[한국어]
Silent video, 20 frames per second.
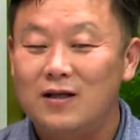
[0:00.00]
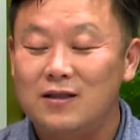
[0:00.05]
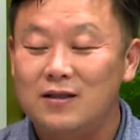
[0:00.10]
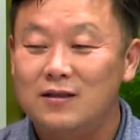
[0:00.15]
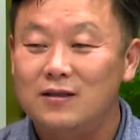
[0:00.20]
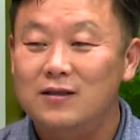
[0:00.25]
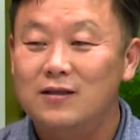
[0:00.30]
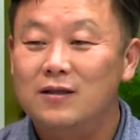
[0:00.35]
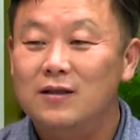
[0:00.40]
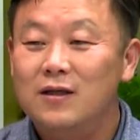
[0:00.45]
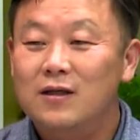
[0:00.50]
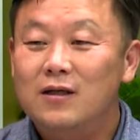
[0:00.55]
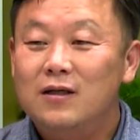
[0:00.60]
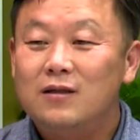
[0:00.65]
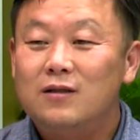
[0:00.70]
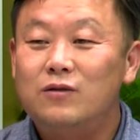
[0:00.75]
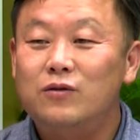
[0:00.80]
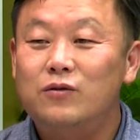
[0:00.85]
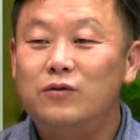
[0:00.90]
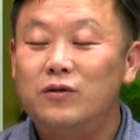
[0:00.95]
그
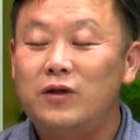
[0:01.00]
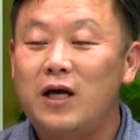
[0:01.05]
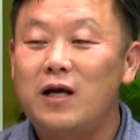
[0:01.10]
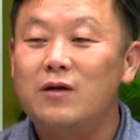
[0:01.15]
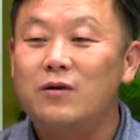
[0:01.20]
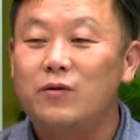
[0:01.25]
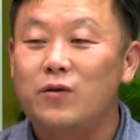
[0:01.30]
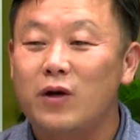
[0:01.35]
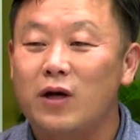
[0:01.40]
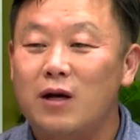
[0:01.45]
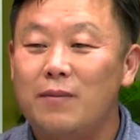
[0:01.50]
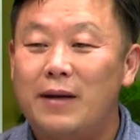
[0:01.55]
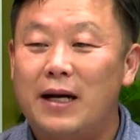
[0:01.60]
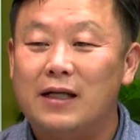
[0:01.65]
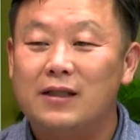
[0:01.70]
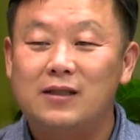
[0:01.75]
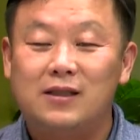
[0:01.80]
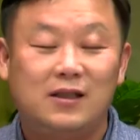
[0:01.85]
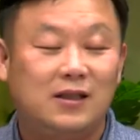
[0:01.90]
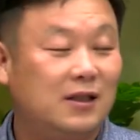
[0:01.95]
극우 대형교회가
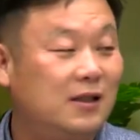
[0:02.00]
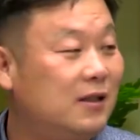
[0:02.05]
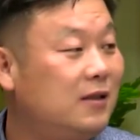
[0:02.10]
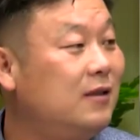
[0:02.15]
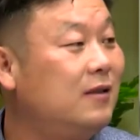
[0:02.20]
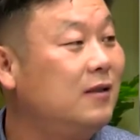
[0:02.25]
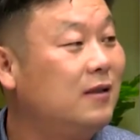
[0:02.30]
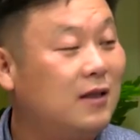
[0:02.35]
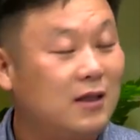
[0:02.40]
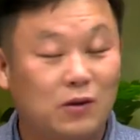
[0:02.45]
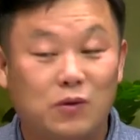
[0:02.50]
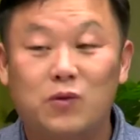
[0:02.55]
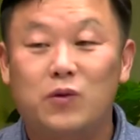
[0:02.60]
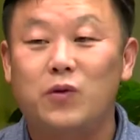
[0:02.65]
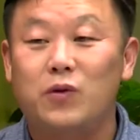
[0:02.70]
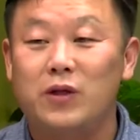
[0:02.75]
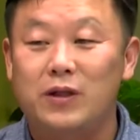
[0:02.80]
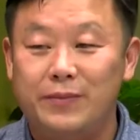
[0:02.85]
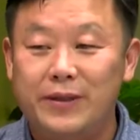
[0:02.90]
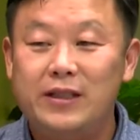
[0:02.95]
망친
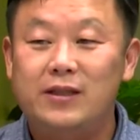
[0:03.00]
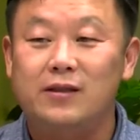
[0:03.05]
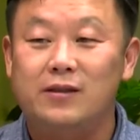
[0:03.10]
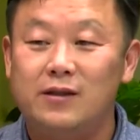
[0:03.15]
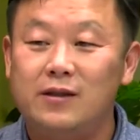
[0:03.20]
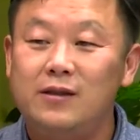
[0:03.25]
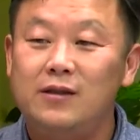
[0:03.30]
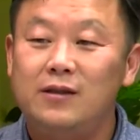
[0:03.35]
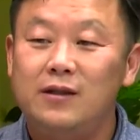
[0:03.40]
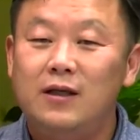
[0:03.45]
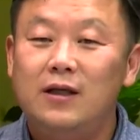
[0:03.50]
기독교 이미지를